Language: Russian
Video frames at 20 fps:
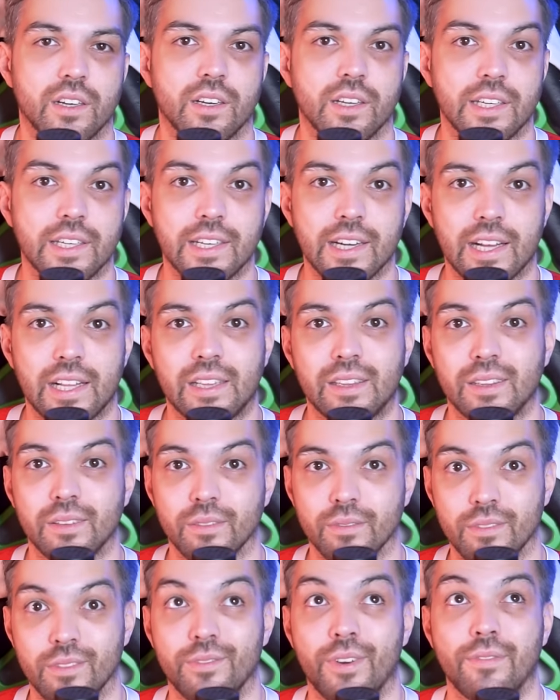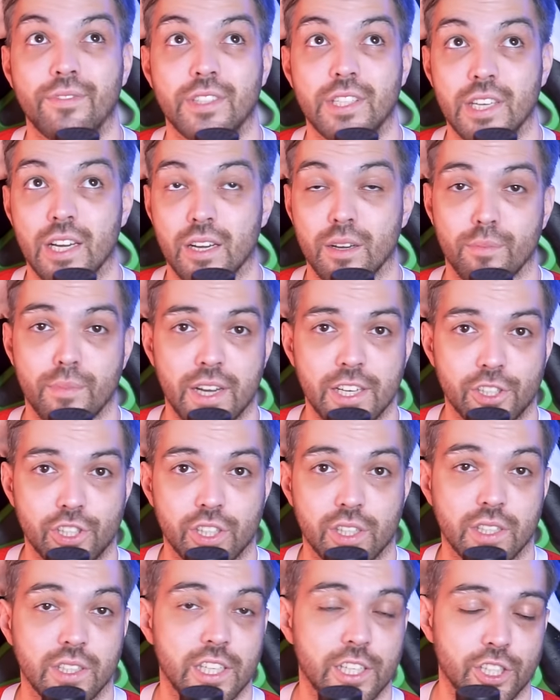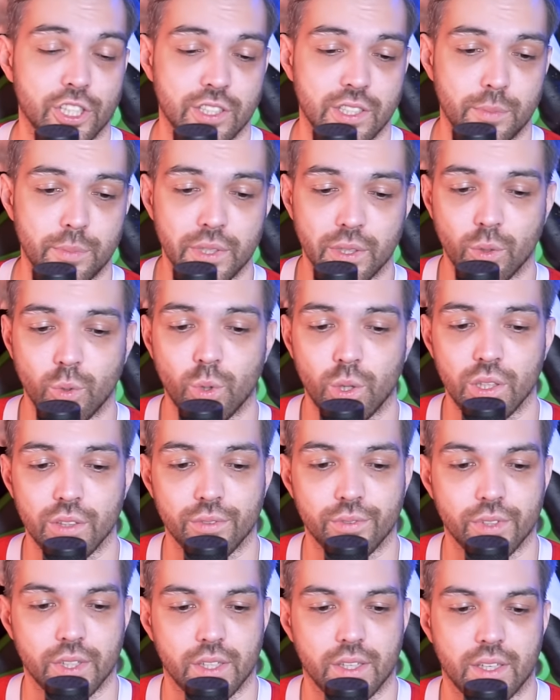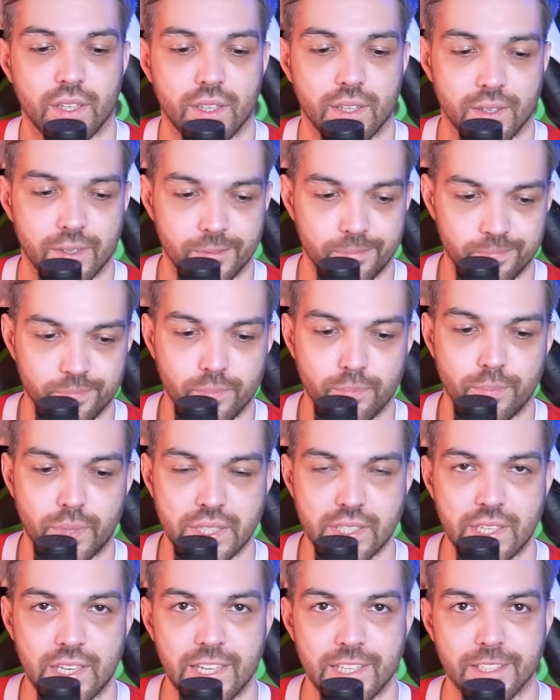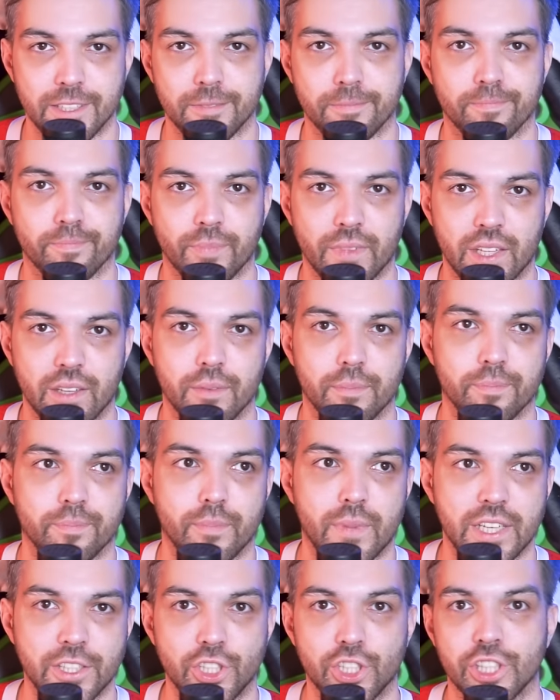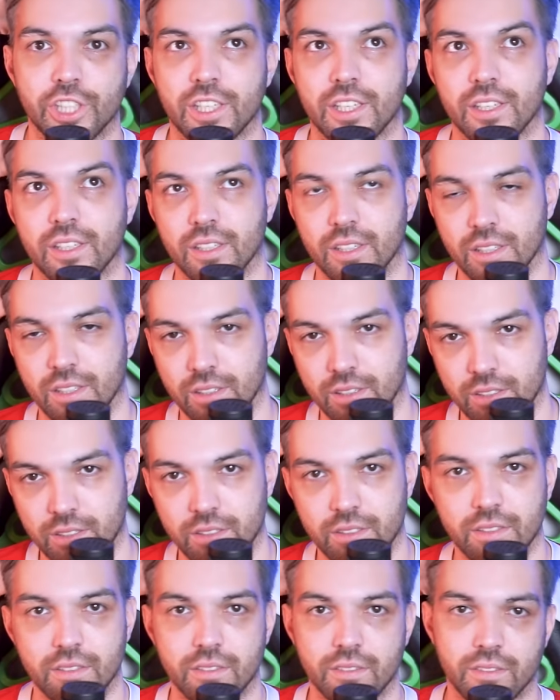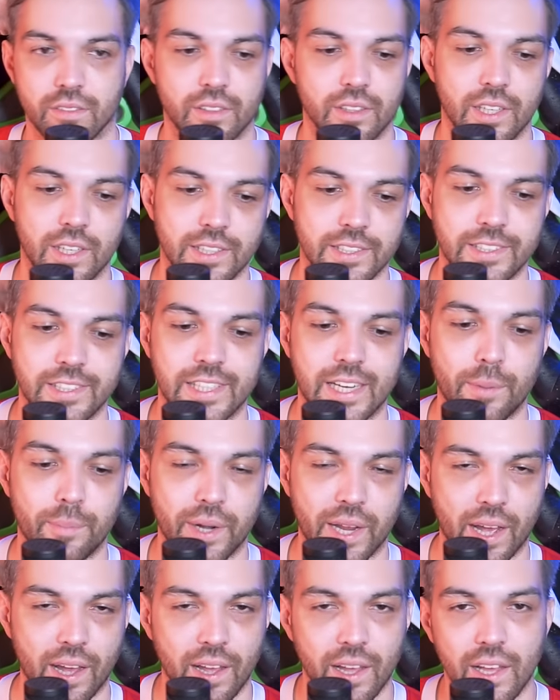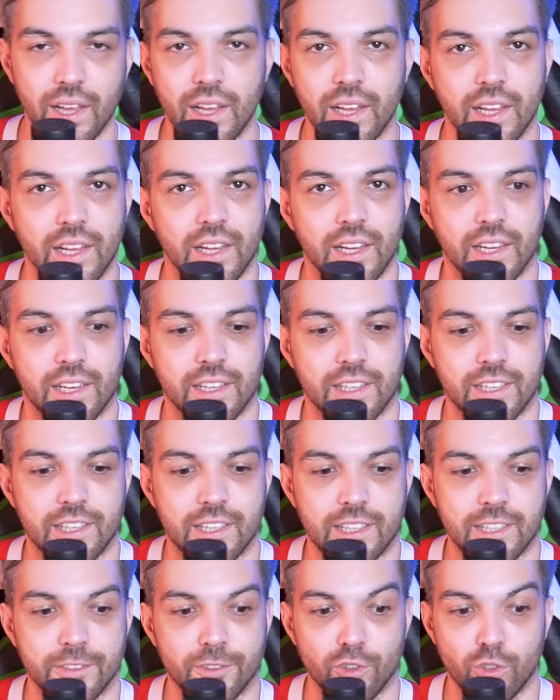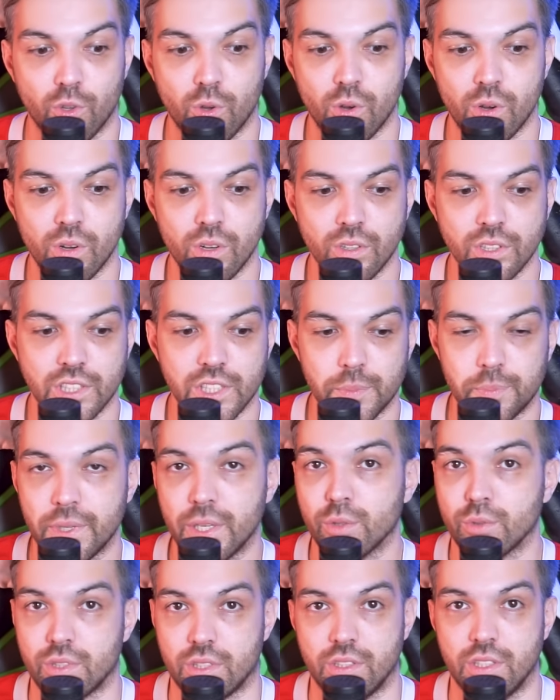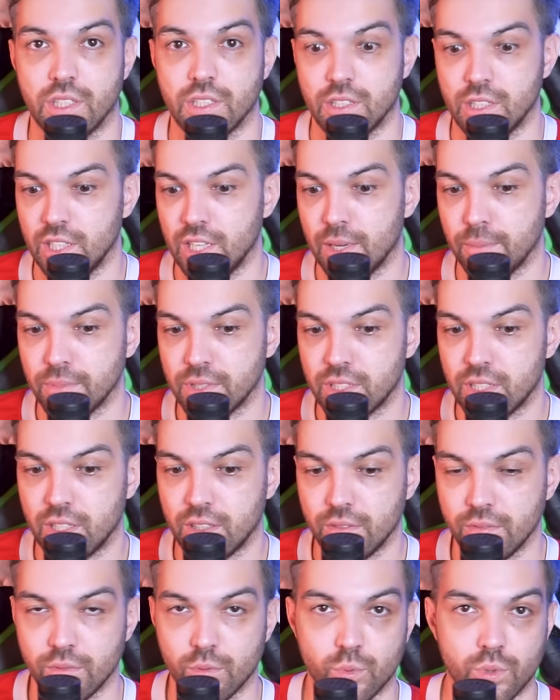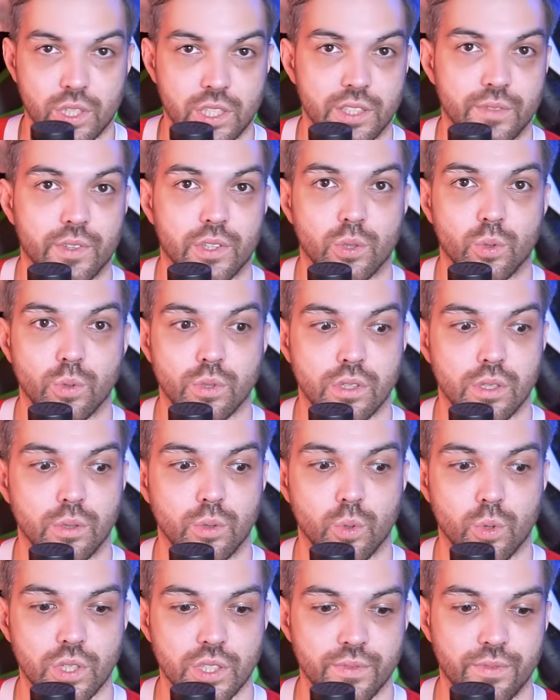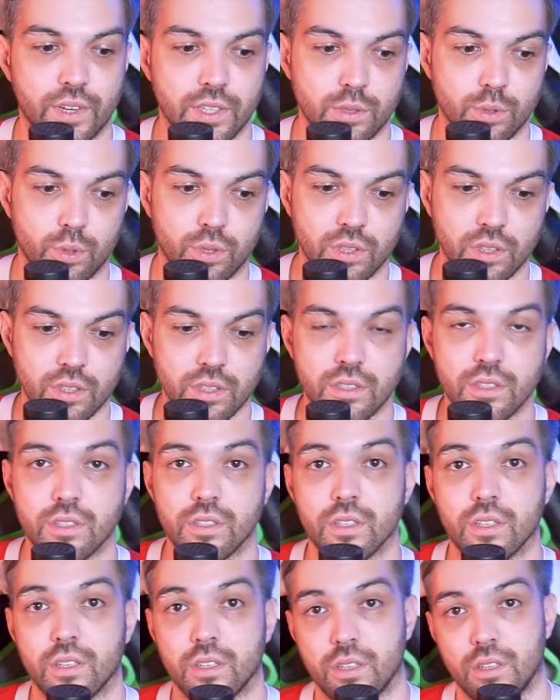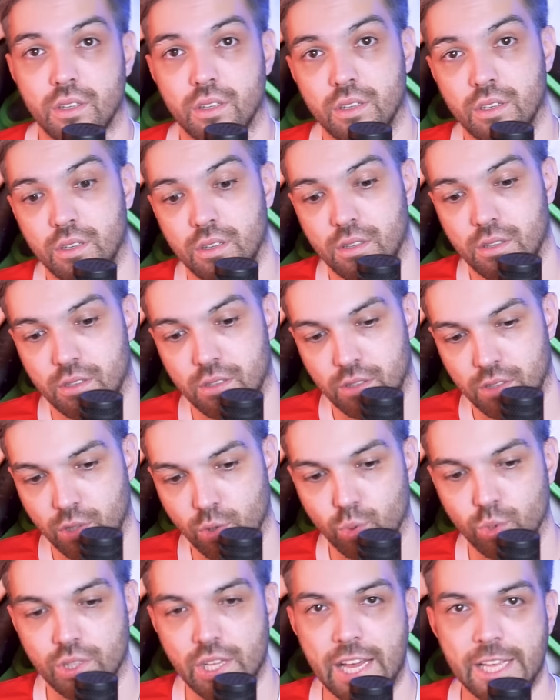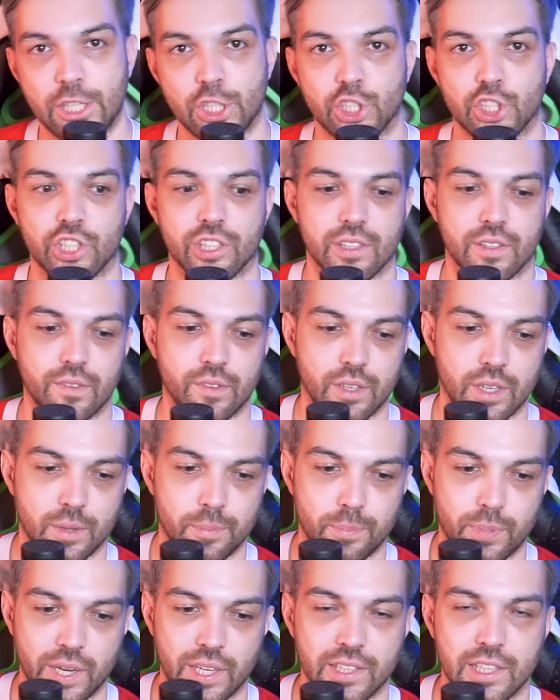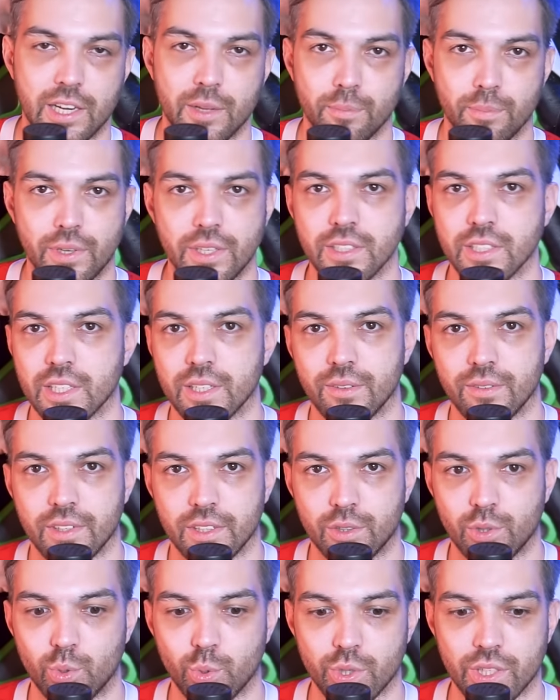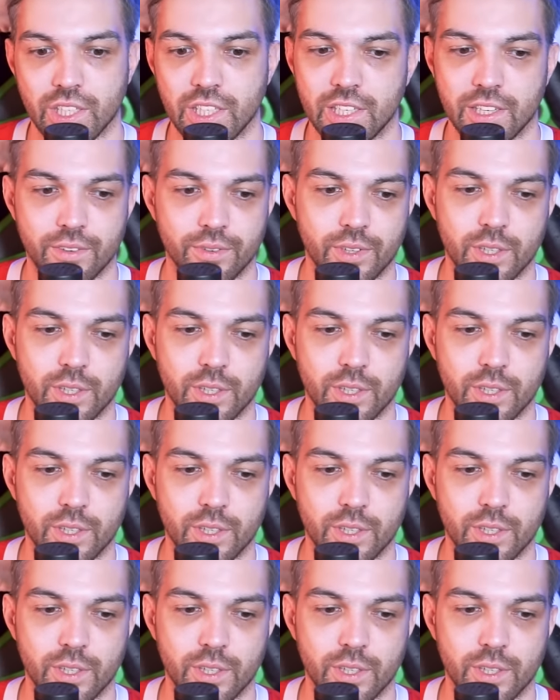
играл во всех матчах и даже забил гол в последнем матче декабря. А, но теперь у нас есть Ньямси, у нас вернулся Лукас Фасон с э, неудачного предолимпийского турнира, в